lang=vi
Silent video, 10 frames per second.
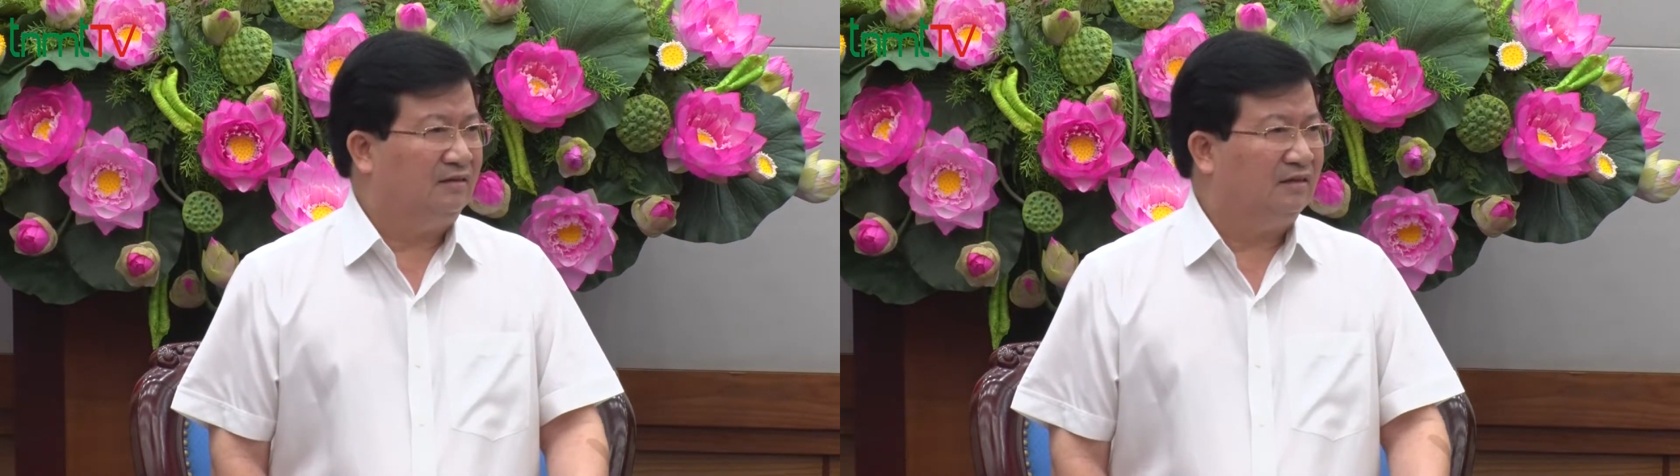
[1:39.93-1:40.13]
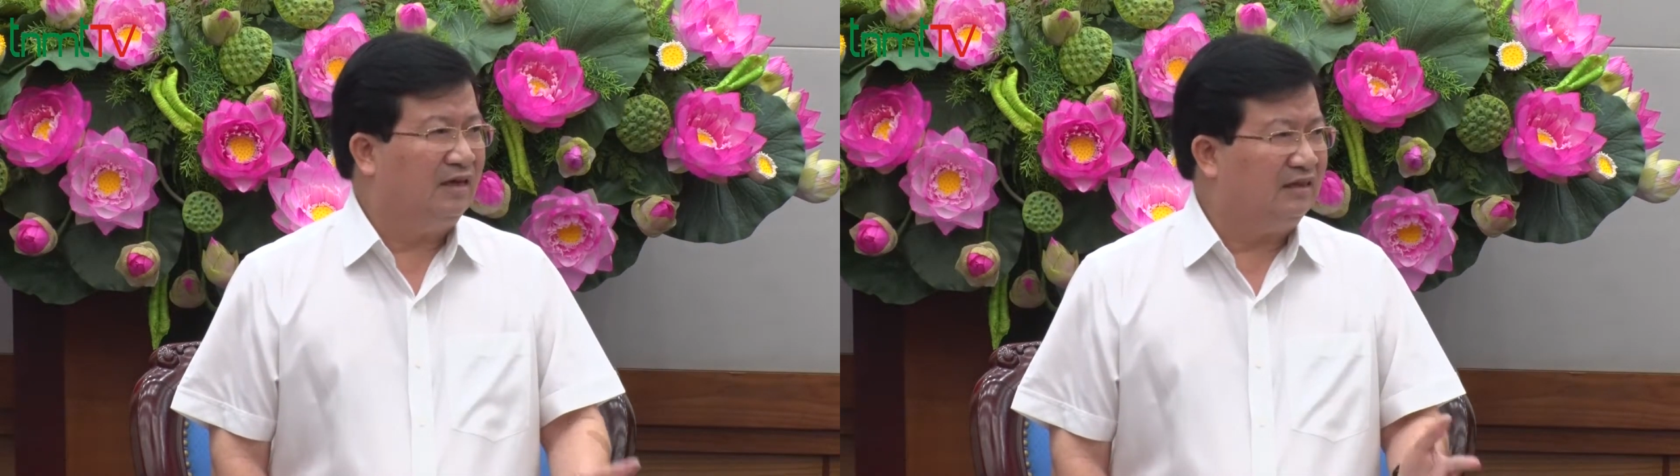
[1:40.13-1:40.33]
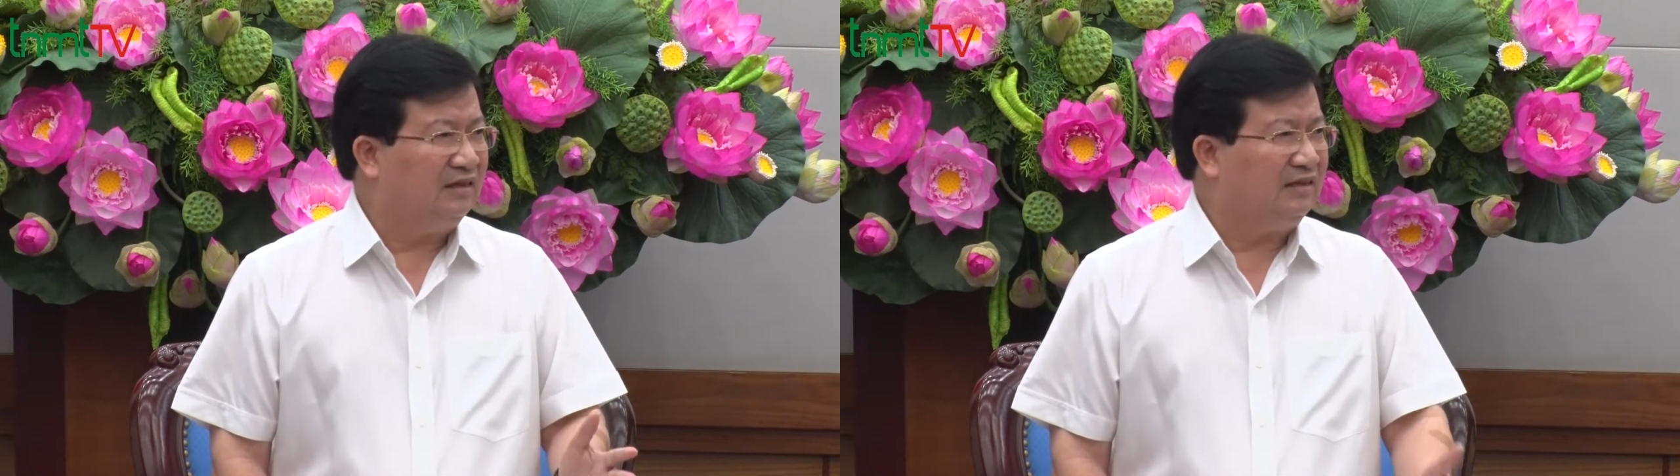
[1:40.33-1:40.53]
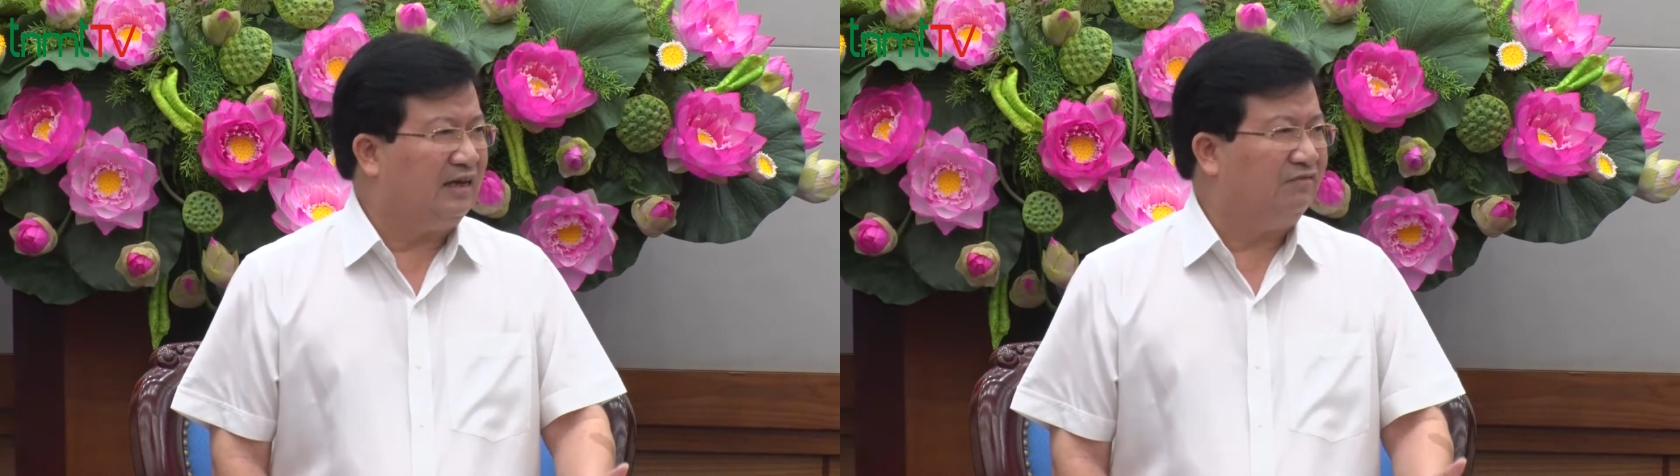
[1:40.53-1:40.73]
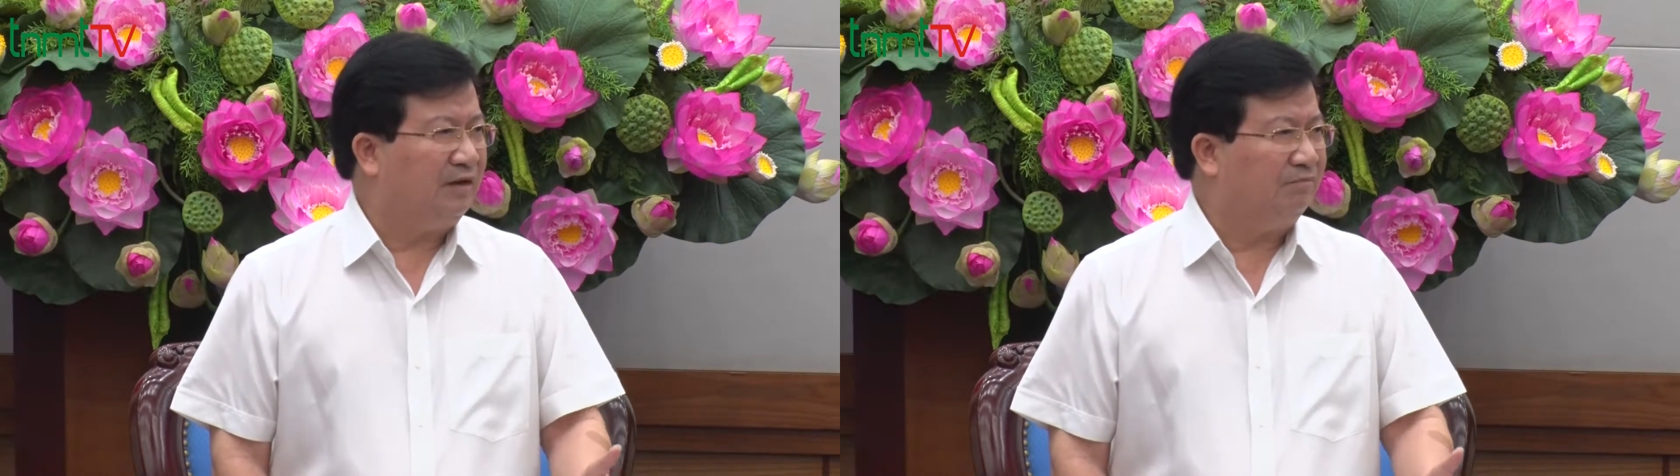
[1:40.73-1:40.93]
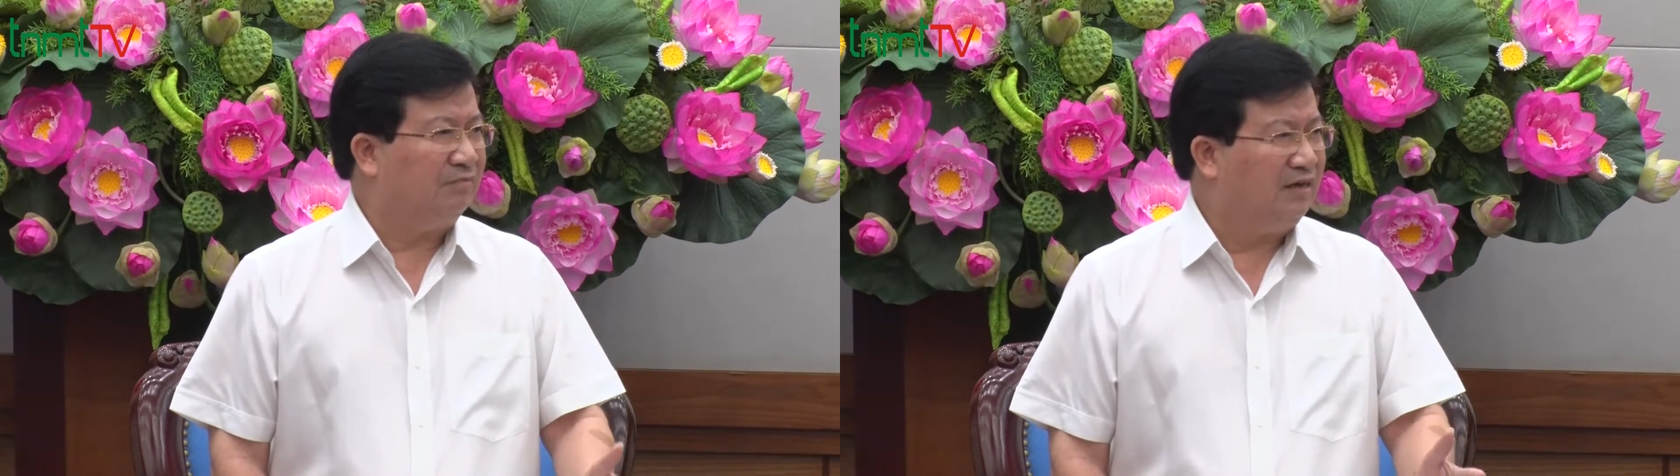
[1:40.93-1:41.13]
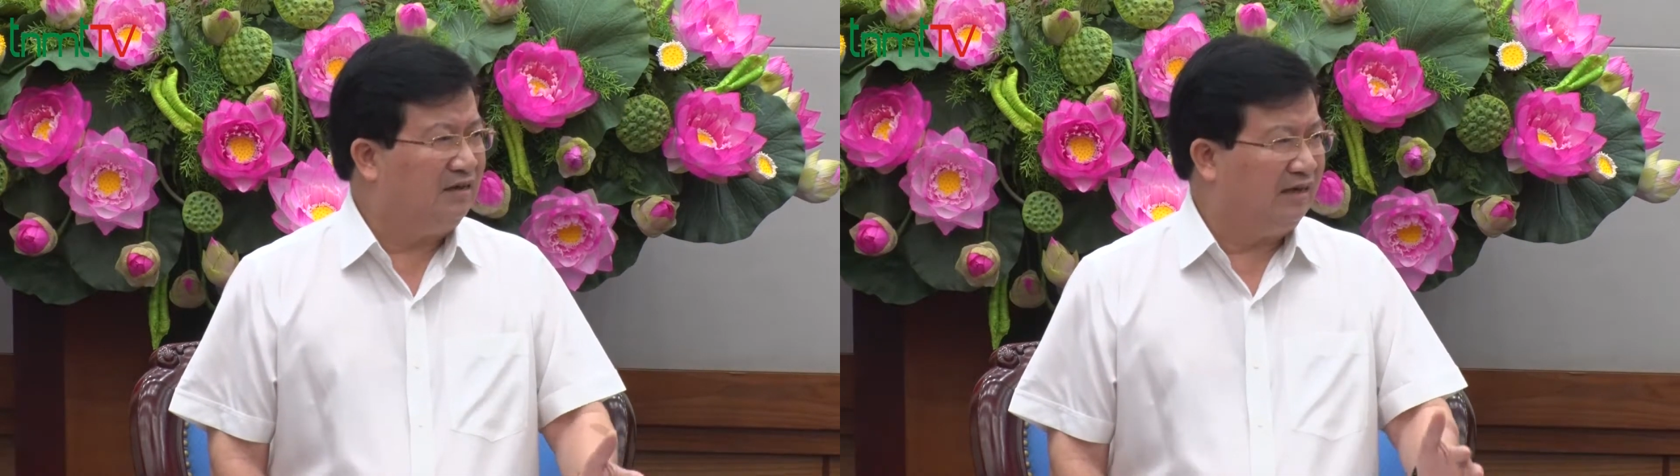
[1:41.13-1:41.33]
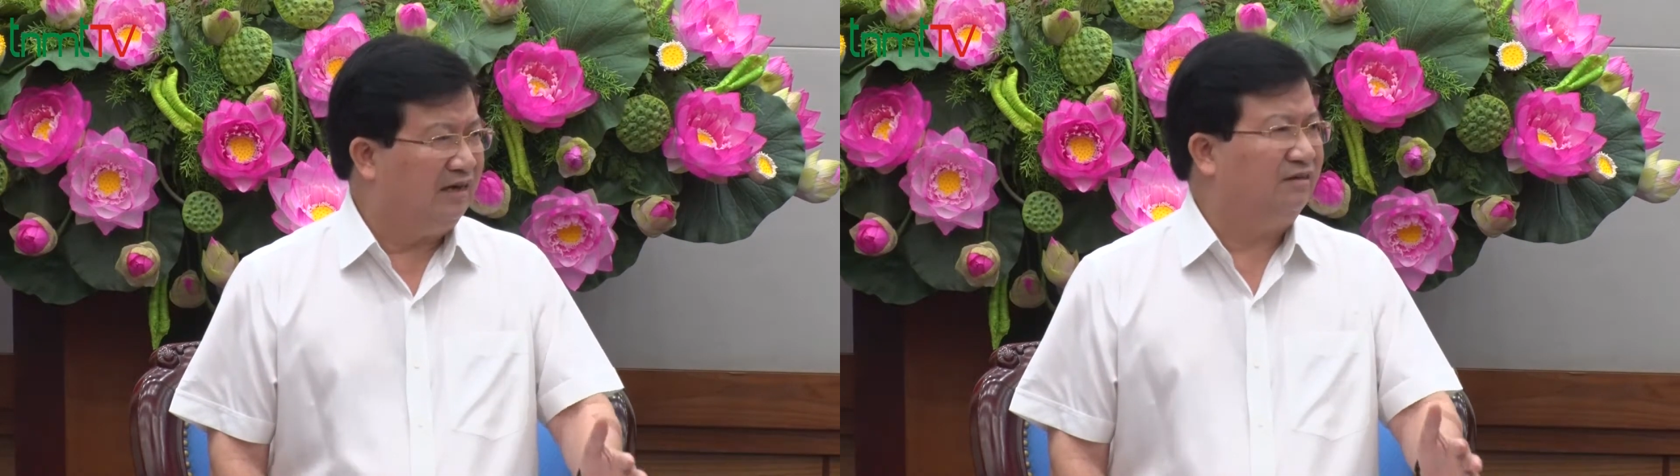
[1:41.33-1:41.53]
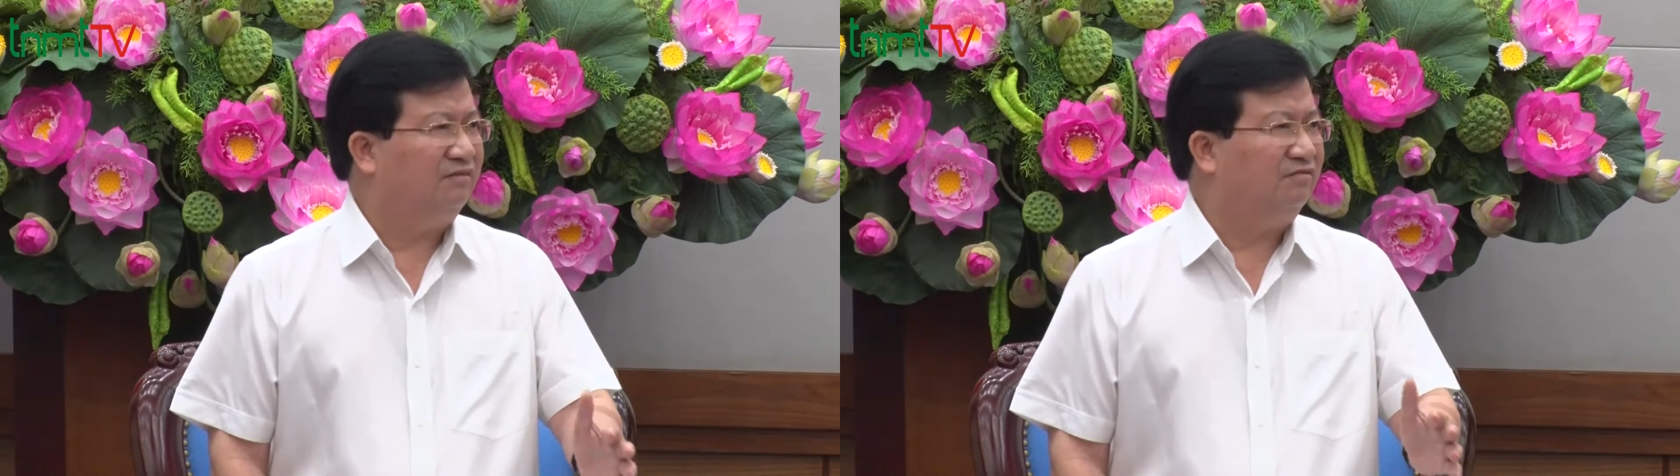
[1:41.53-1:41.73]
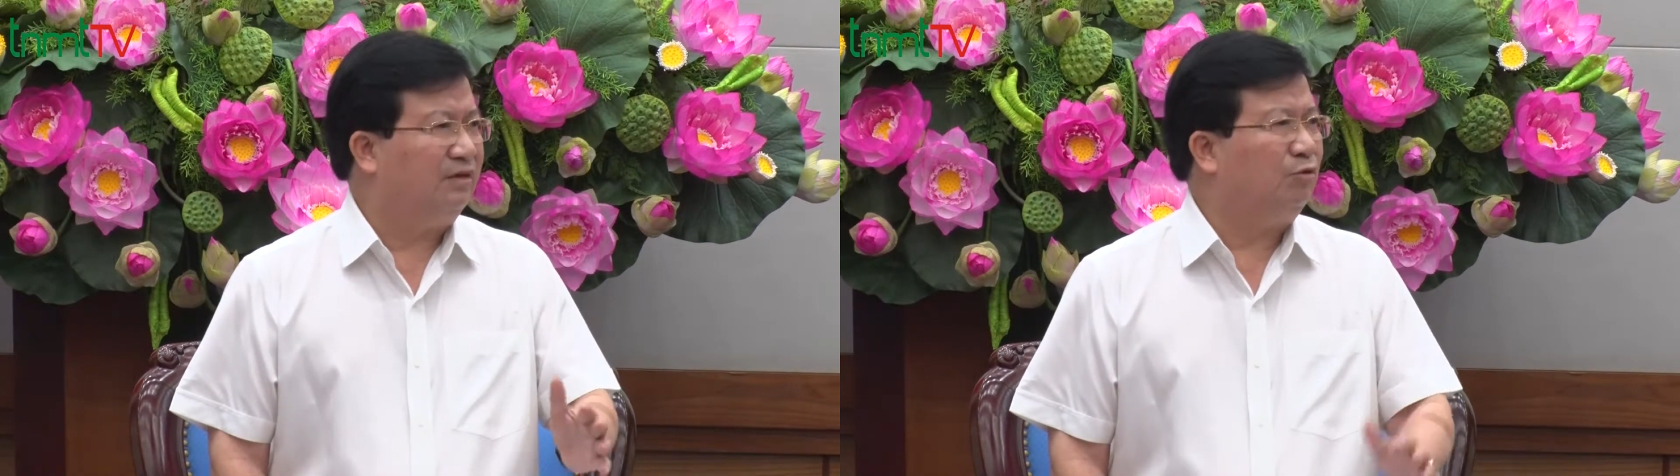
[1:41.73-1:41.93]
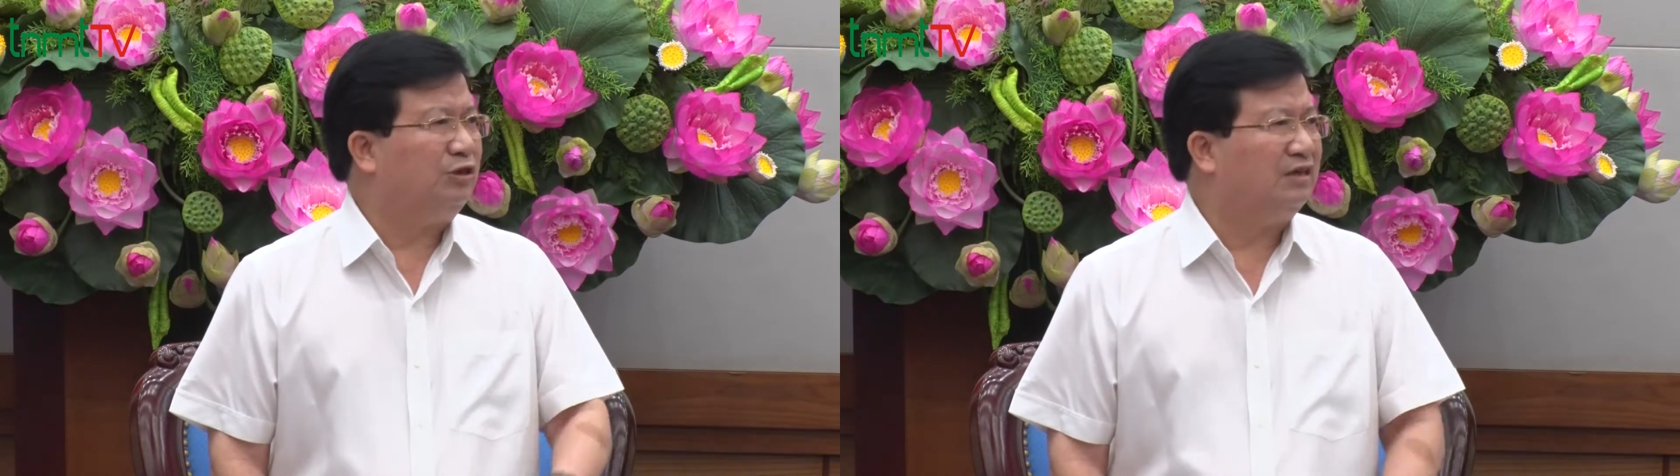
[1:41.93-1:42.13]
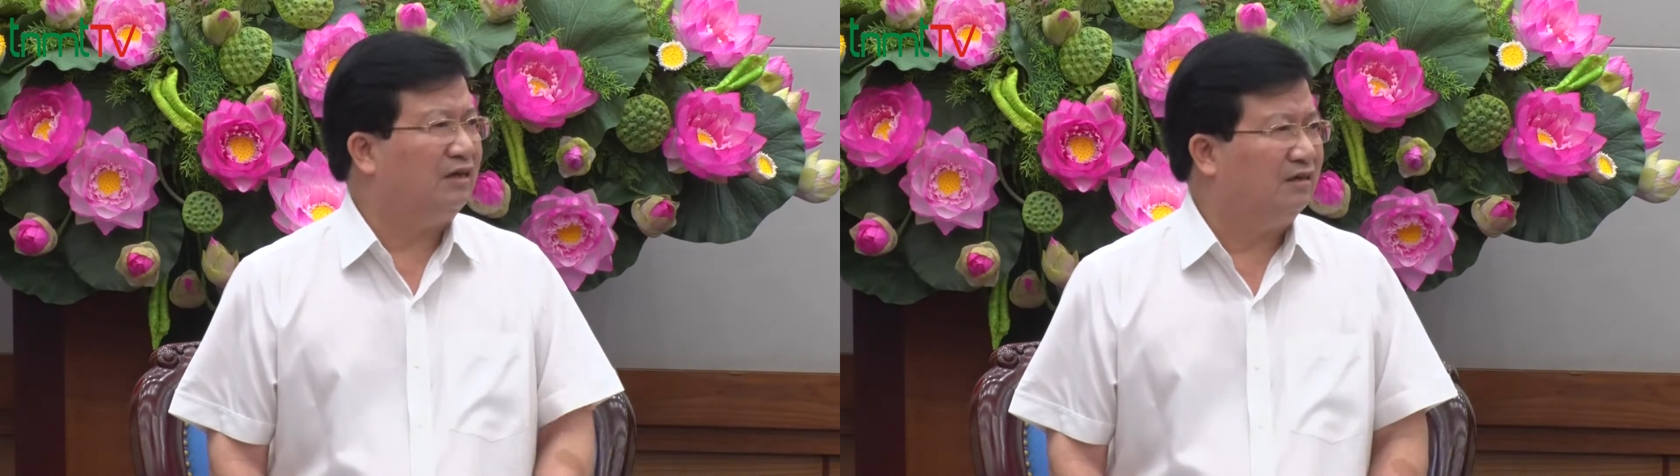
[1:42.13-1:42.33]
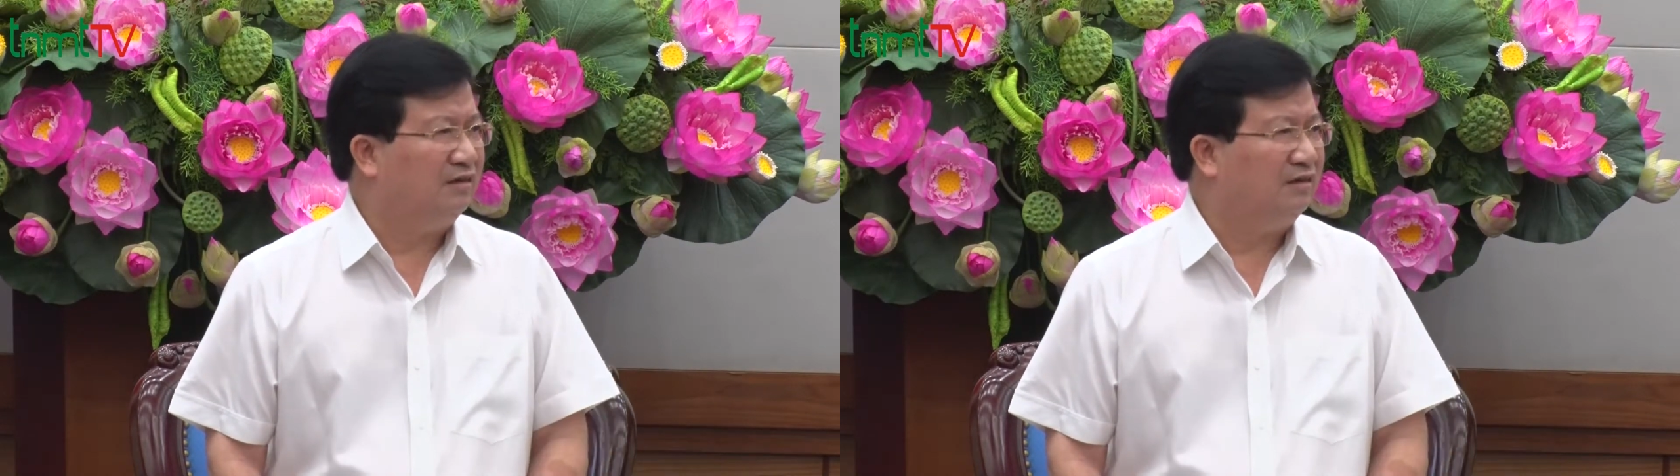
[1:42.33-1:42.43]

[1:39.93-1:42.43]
đấy là những sản phẩm thân thiện với môi trường